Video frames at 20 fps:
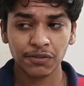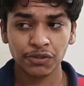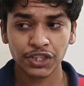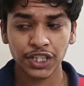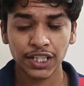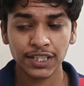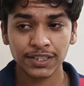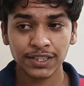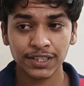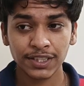वो
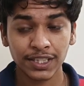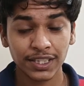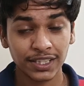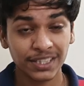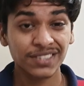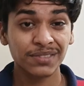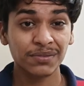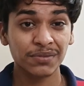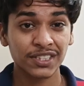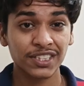शायद से
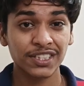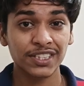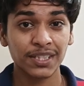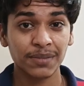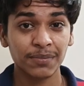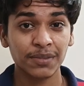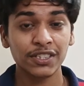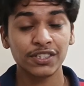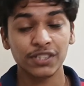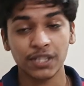इस
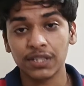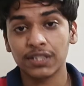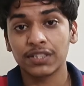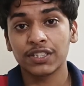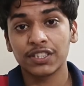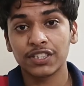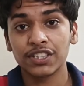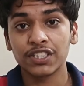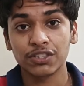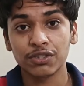सीज़न में
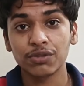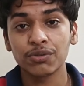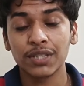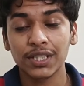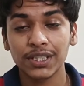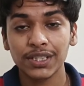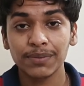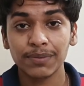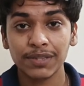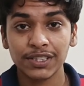जैसे
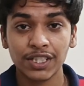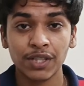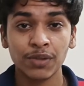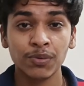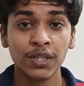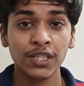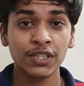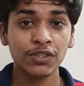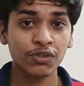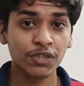शत्रुघ्न ही बचा
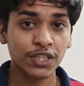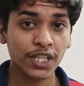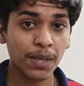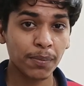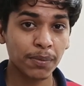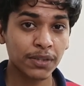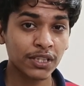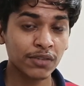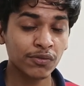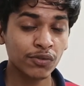हुआ है तो क्या
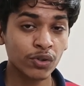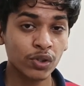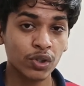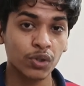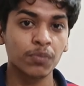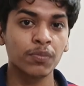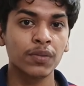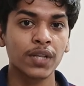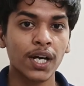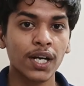पता वो
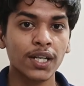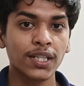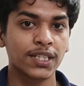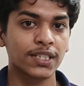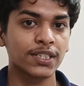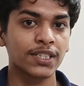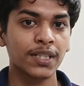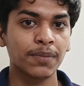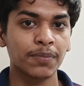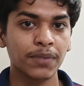गुमराह
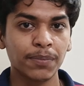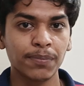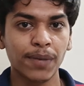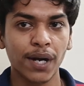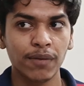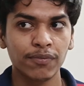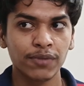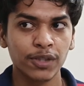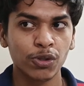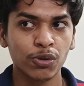कर दे अपनी
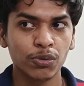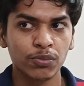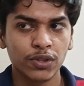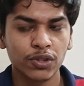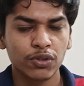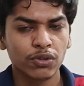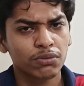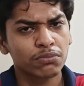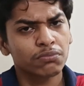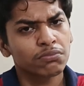भाभी को
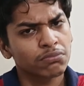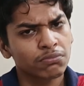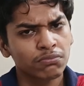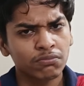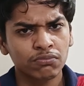भी और